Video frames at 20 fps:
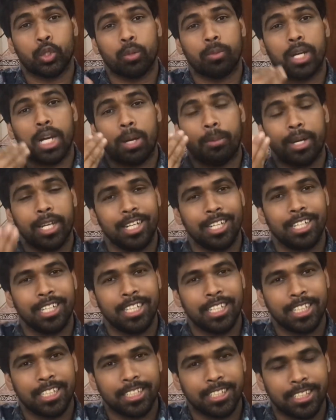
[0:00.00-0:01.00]
শতবার আবার
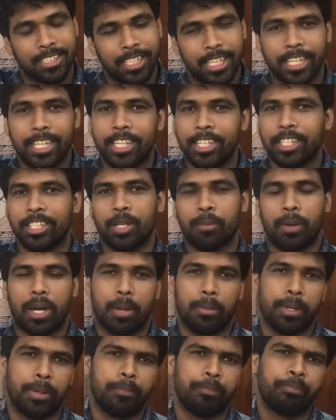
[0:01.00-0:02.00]
দেখে নিতে
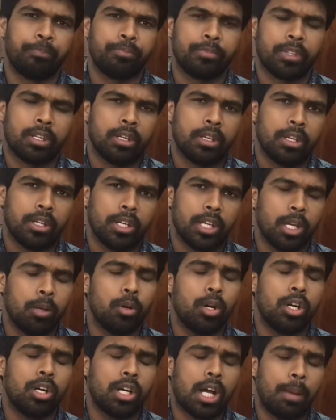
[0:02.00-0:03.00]
পারবেন
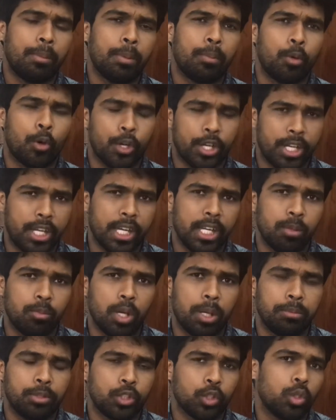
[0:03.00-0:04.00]
এবং আমি পরীক্ষা নিব
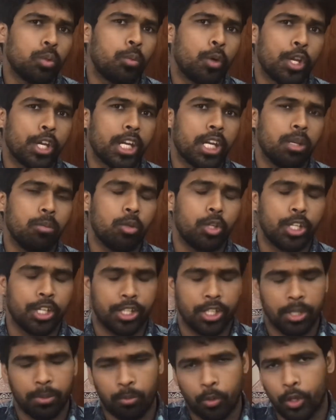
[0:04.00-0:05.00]
এমসিকিউ পরীক্ষা নিব
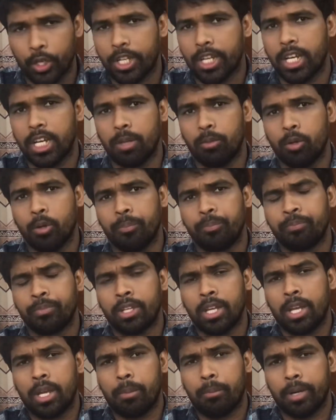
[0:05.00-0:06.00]
রিটেন পরীক্ষা নিব
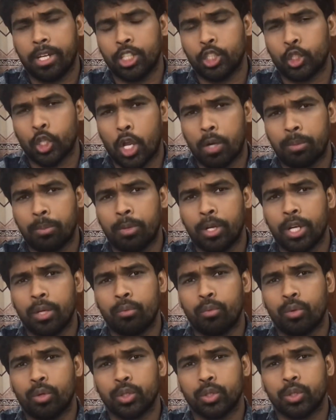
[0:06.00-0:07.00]
মানে সর্বোপরি
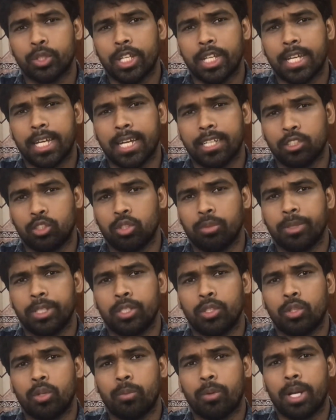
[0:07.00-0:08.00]
ফৌজদারি
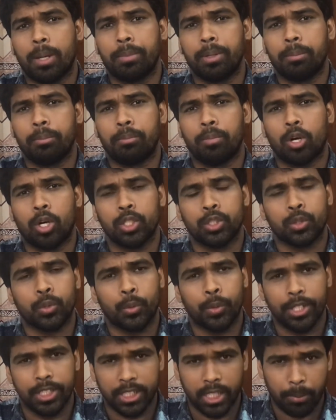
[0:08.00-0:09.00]
কার্যবিধির উপর আপনি বস
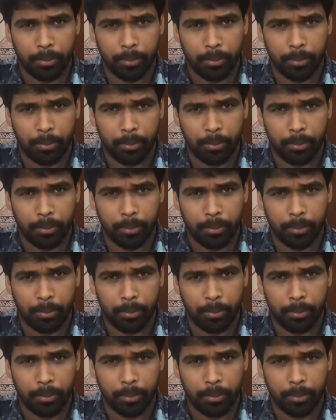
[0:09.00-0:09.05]
হয়ে